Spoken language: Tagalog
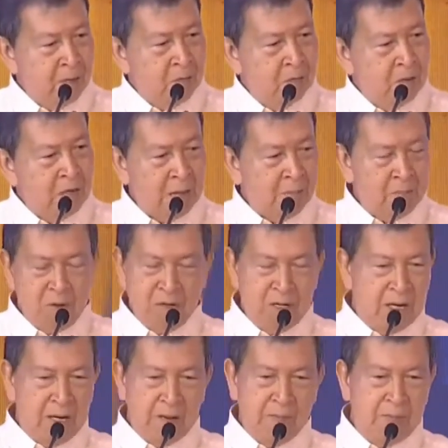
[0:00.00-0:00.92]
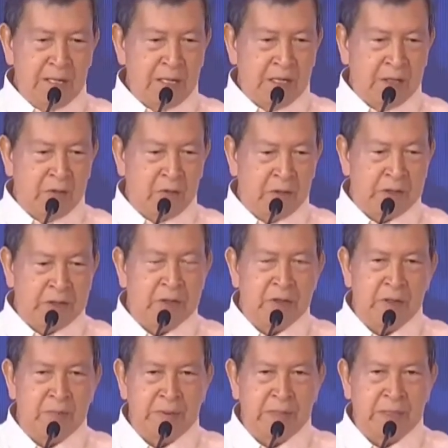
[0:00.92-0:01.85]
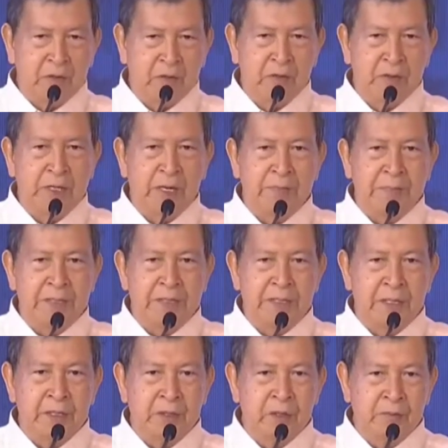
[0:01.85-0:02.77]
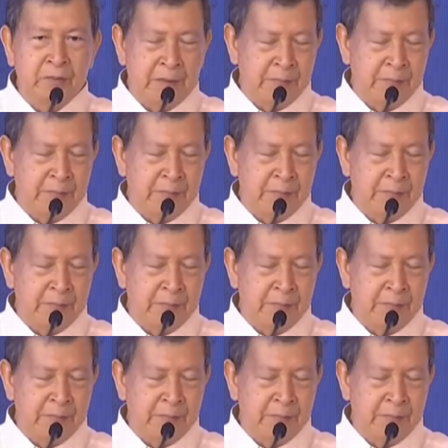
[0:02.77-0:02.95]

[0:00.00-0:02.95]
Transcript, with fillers: wala pong level ng edukasyon ang pinag-uusapan dito.